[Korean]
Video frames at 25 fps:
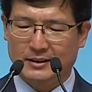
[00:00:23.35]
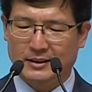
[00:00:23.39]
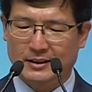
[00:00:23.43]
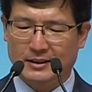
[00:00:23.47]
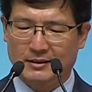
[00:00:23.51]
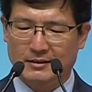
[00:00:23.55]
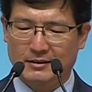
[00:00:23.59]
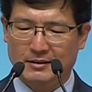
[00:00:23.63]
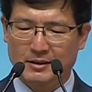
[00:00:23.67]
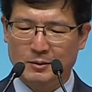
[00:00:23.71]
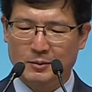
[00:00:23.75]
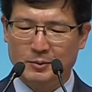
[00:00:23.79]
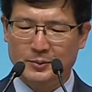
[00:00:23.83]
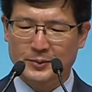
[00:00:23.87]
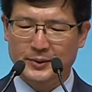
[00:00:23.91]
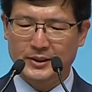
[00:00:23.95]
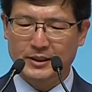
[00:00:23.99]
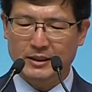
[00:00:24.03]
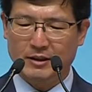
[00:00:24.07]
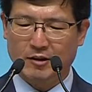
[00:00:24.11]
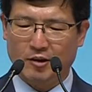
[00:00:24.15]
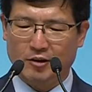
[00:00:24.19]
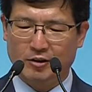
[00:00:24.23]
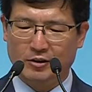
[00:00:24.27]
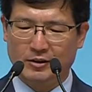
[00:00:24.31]
아, 그런데 보면 이
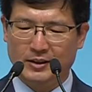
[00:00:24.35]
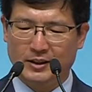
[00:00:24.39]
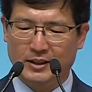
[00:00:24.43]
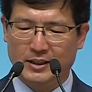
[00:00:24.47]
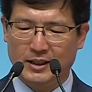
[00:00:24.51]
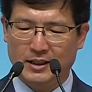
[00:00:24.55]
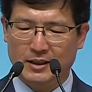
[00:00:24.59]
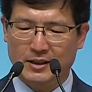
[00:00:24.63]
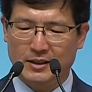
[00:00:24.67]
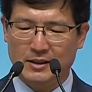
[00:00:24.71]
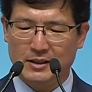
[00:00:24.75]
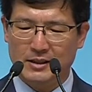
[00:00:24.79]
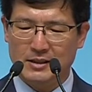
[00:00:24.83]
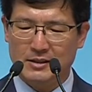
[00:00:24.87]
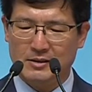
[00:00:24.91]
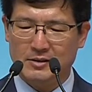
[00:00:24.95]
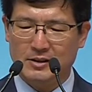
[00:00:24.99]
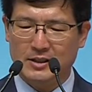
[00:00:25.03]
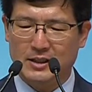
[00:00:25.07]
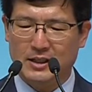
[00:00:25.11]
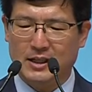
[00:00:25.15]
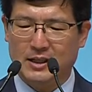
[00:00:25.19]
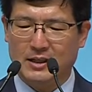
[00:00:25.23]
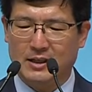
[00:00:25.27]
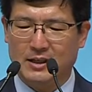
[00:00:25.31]
건강에 대해서
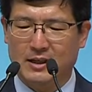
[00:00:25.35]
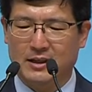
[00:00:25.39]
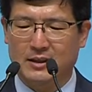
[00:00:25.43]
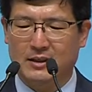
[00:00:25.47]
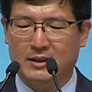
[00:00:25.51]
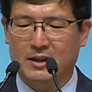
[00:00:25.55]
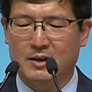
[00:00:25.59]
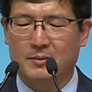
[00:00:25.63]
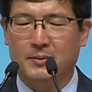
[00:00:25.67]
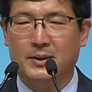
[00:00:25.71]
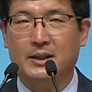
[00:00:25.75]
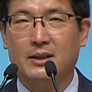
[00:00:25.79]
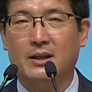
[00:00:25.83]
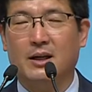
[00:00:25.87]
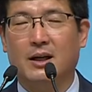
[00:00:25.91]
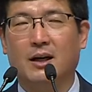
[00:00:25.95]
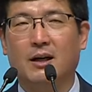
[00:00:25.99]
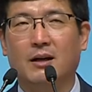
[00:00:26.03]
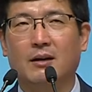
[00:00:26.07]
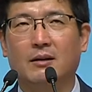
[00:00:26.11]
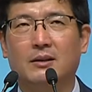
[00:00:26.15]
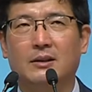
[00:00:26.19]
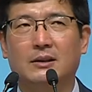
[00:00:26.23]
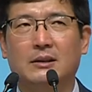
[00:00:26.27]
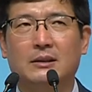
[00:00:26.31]
이야기할
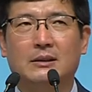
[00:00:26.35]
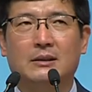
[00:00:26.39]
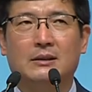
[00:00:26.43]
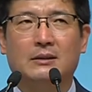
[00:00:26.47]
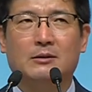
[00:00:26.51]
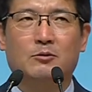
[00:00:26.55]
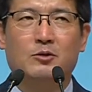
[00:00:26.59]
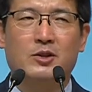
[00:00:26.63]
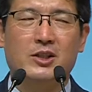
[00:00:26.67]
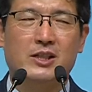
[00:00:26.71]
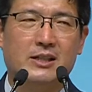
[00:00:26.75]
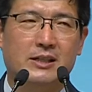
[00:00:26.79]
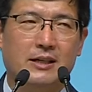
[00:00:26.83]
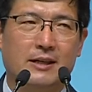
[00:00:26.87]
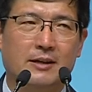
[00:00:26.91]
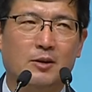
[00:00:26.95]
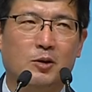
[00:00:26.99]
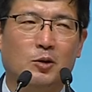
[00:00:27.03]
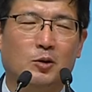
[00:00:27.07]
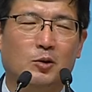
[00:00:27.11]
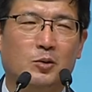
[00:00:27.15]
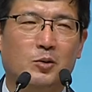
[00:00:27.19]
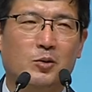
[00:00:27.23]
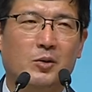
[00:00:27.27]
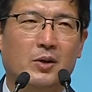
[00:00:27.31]
때마다 우리
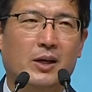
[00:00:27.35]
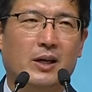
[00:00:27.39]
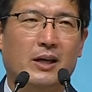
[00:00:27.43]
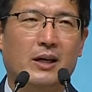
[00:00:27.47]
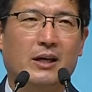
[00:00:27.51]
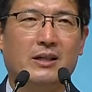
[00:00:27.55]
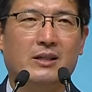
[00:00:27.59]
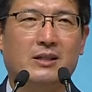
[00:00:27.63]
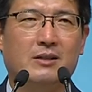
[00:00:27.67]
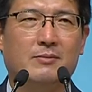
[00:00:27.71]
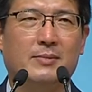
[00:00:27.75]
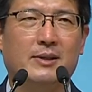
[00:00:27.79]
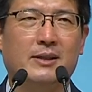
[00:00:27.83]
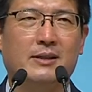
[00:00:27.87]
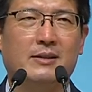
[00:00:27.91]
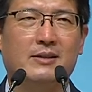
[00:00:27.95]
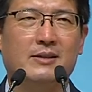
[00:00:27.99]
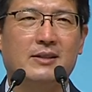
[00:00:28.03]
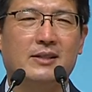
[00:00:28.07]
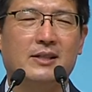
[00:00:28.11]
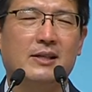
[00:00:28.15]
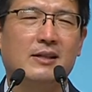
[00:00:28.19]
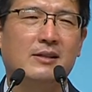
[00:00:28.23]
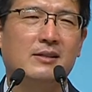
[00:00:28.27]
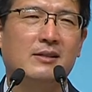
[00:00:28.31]
체력도 얘기하지만
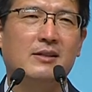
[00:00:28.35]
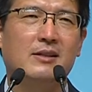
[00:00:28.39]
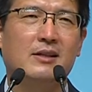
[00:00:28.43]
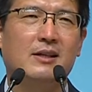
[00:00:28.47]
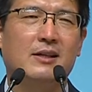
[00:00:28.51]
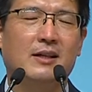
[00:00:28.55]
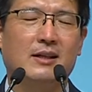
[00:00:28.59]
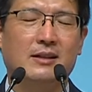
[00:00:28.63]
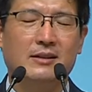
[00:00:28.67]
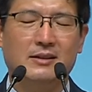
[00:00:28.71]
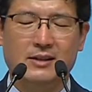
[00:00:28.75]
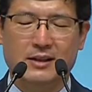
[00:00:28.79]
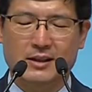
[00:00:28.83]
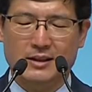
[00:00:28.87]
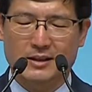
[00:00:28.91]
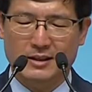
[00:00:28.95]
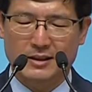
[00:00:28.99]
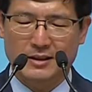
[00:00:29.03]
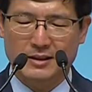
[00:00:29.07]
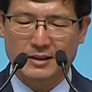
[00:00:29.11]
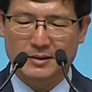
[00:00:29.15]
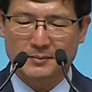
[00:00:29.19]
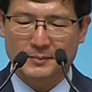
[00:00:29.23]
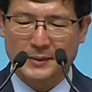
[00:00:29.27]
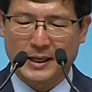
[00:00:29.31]
체질이란
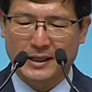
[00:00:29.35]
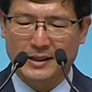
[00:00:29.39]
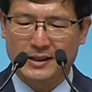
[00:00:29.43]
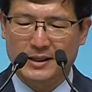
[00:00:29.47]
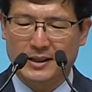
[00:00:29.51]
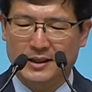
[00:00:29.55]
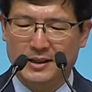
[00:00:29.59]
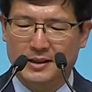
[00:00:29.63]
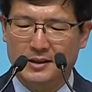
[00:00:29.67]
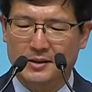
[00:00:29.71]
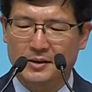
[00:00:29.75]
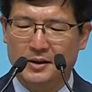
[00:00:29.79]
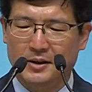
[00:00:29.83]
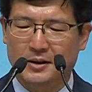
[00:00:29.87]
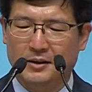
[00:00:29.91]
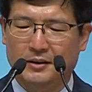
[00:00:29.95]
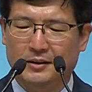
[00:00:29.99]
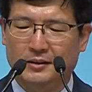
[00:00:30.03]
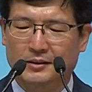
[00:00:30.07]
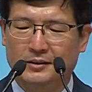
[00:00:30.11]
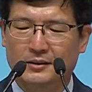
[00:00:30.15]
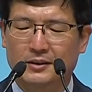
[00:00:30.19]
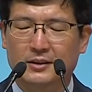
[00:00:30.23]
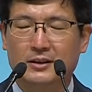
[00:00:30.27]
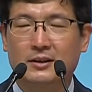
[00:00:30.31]
얘기를 많이 하게
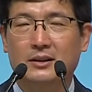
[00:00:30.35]
돼요.